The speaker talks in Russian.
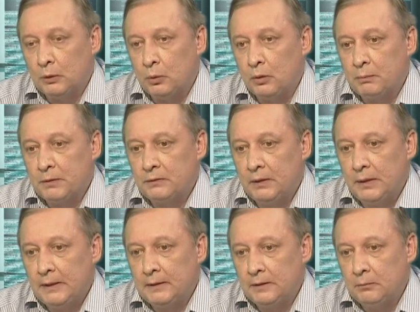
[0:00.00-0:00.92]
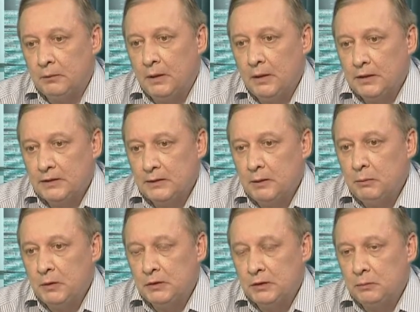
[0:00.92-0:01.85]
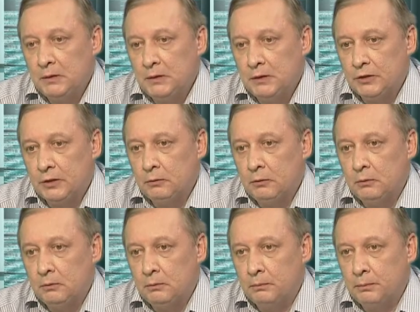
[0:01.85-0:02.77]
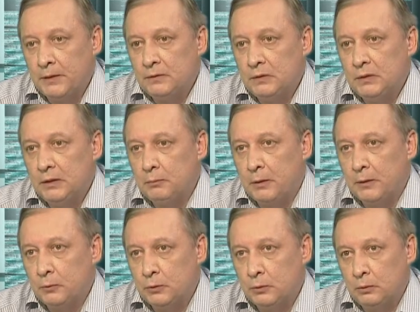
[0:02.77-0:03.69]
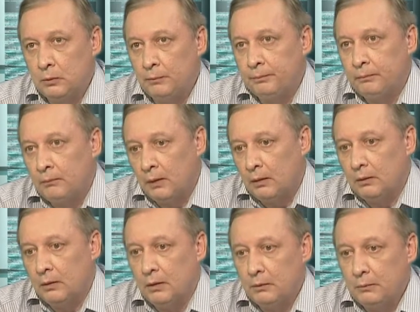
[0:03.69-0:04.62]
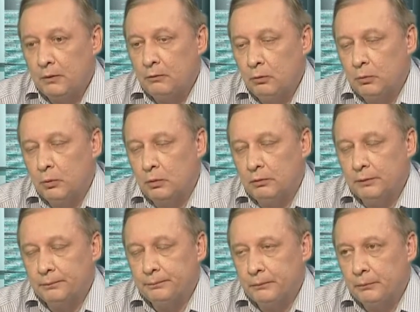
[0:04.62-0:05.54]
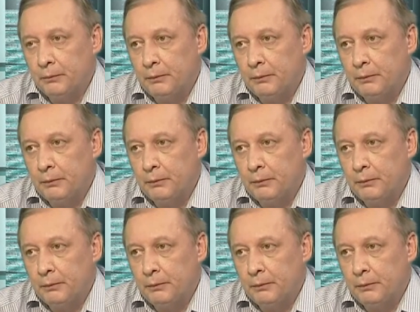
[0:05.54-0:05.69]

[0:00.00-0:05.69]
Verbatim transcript: которая позволяет им с наименьшими издержками произвести продукцию на мировом уровне.